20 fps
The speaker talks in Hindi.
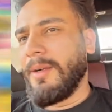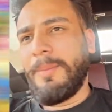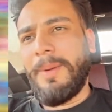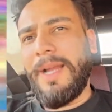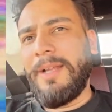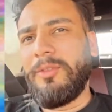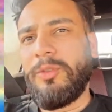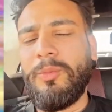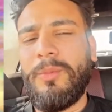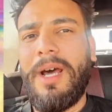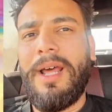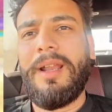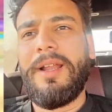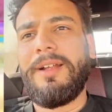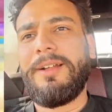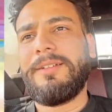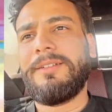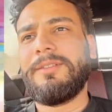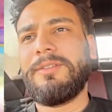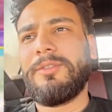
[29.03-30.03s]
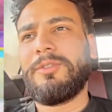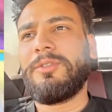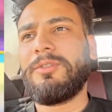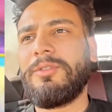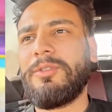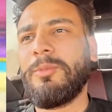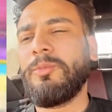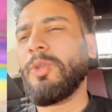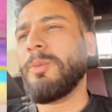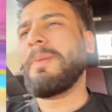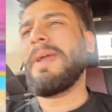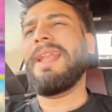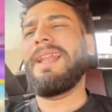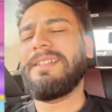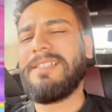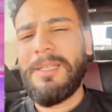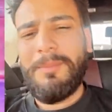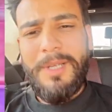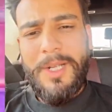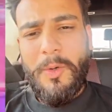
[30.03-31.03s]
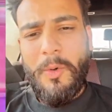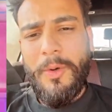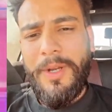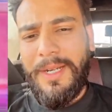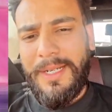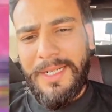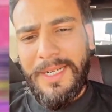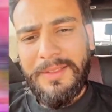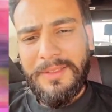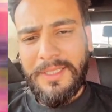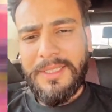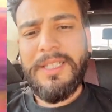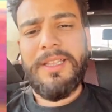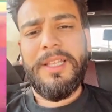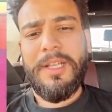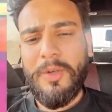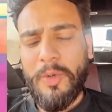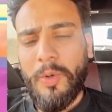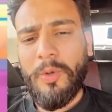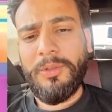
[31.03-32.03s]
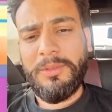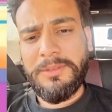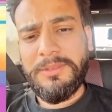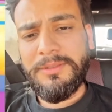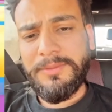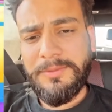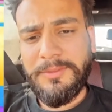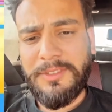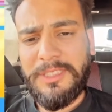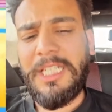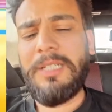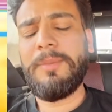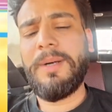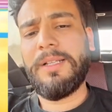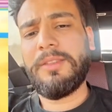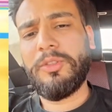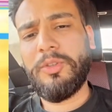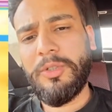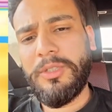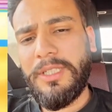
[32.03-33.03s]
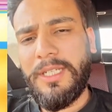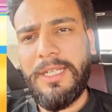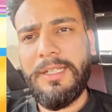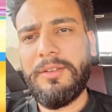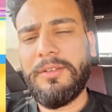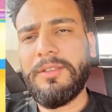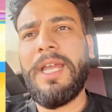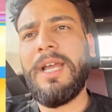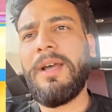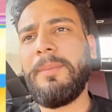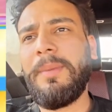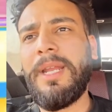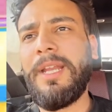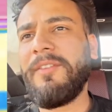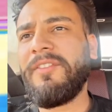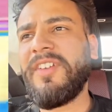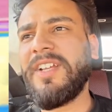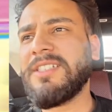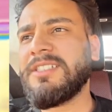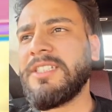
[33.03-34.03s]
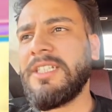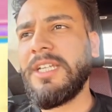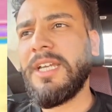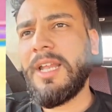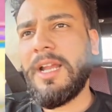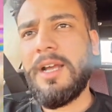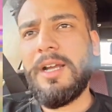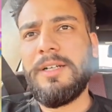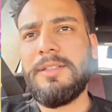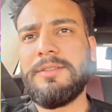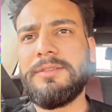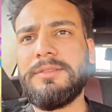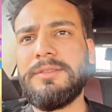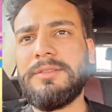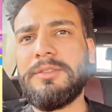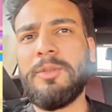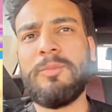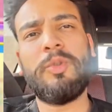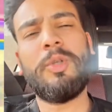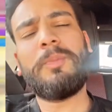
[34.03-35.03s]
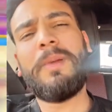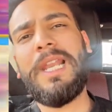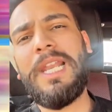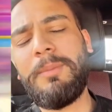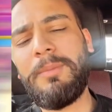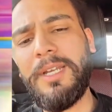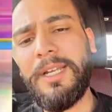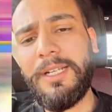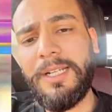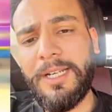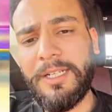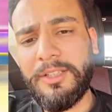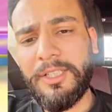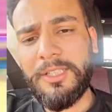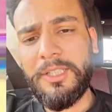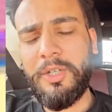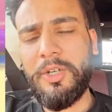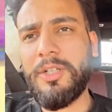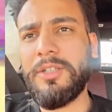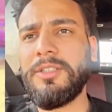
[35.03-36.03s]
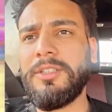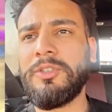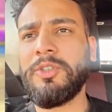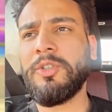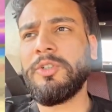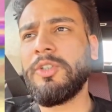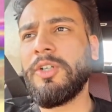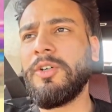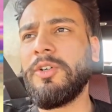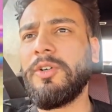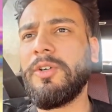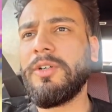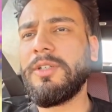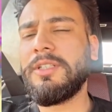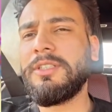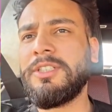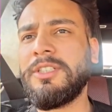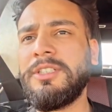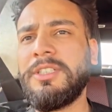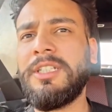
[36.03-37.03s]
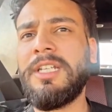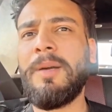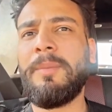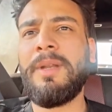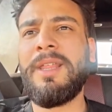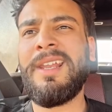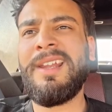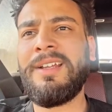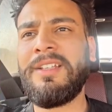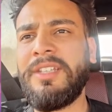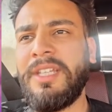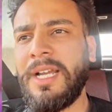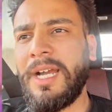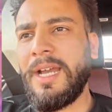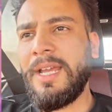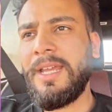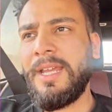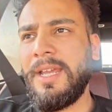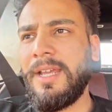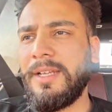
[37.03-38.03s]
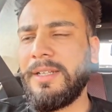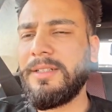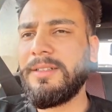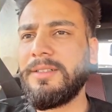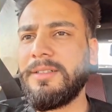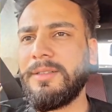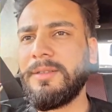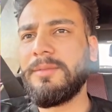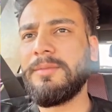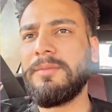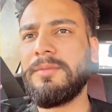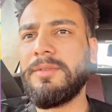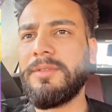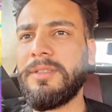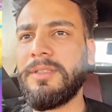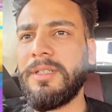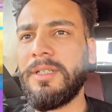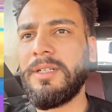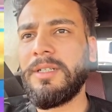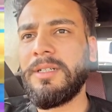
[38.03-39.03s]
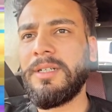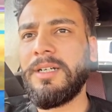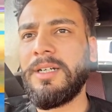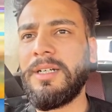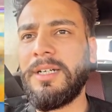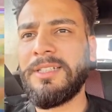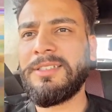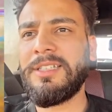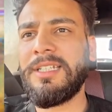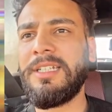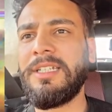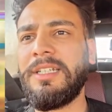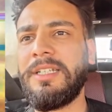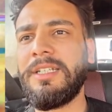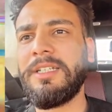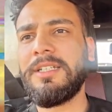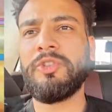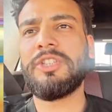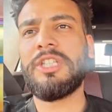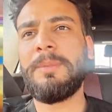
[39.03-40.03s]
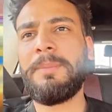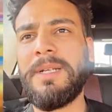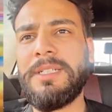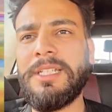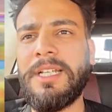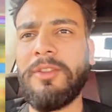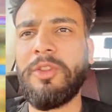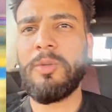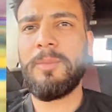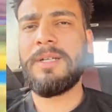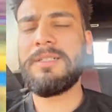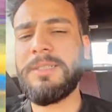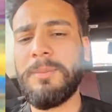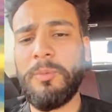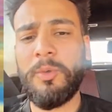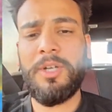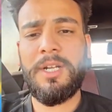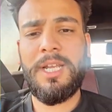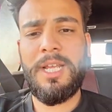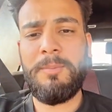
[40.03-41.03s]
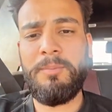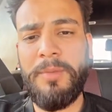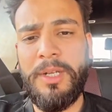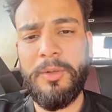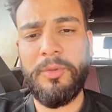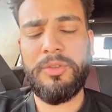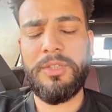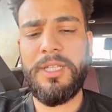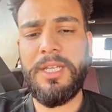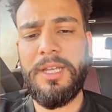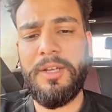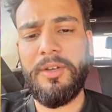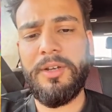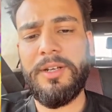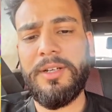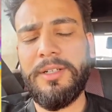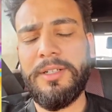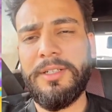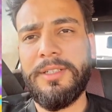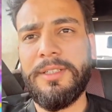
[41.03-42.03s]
भाई तुम्हारा तुम तो पहले से ही मेरे को हेट करते थे देखो सही बात तो ये नया मैंने फेस नहीं करा तुम तो पहले भी हेट करते थे और जो जो जिन जिन अपने रंग दिखाए हैं असली दोस्त की पहचान तो भाई साहब बुरे टाइम में होती है और